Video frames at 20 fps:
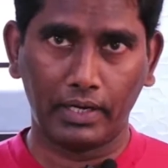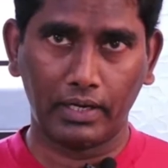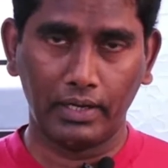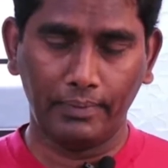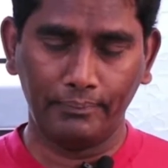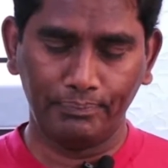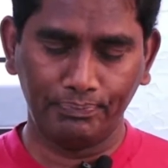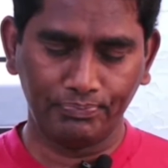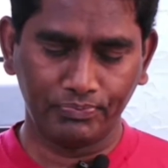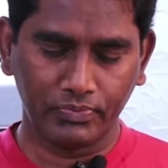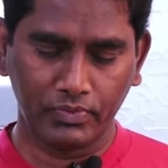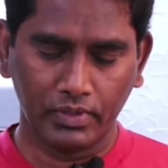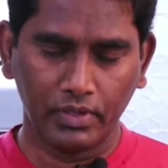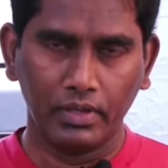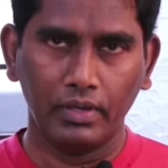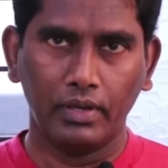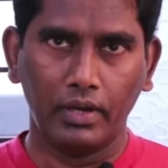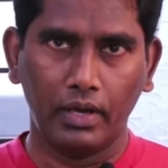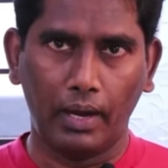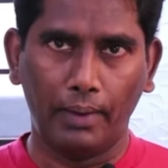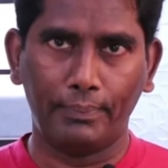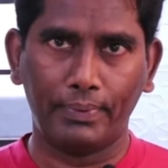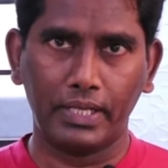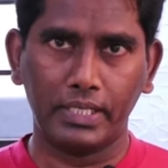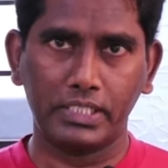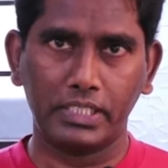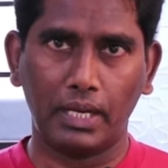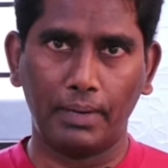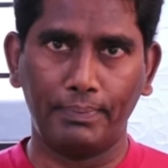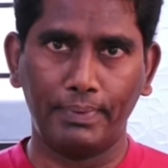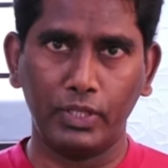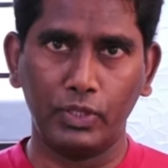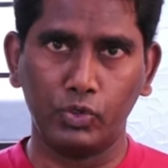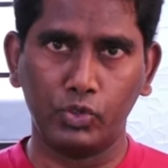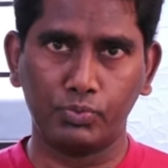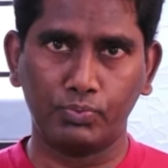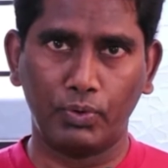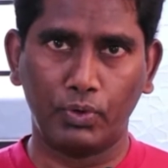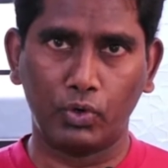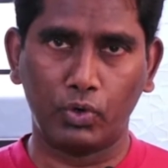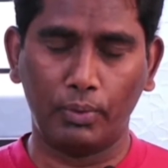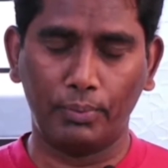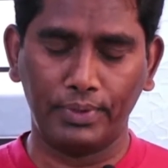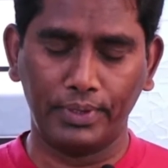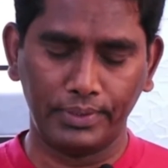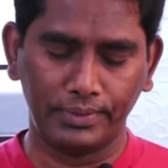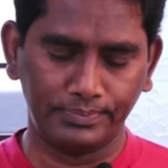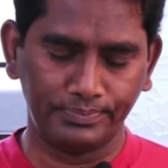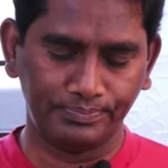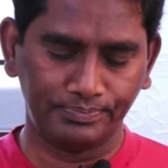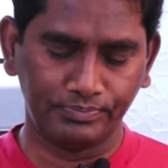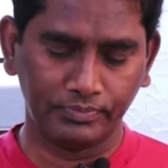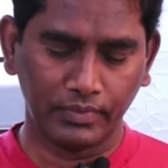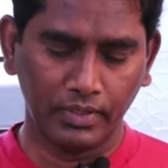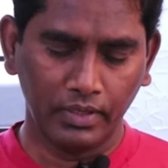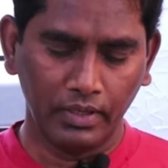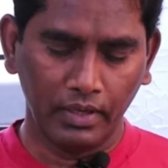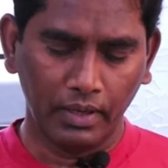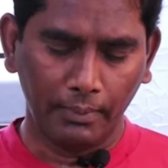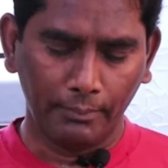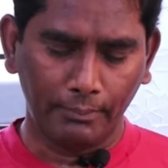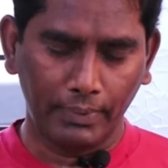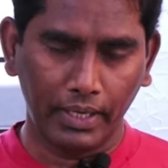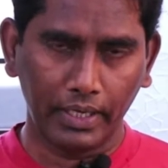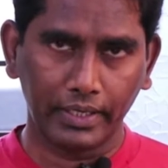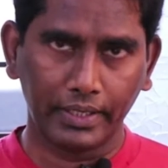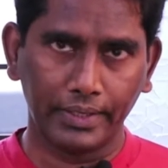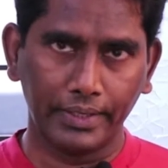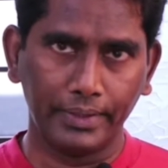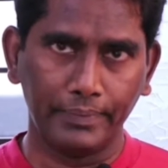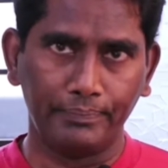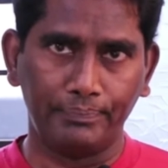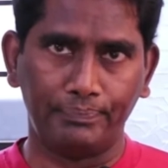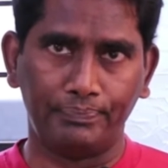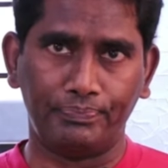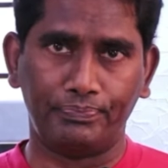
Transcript: பார்க்கலாம் அப்பராச்சர் எப்படி யூஸ் பண்ணுறோம் அப்படின்னு பாருங்கள்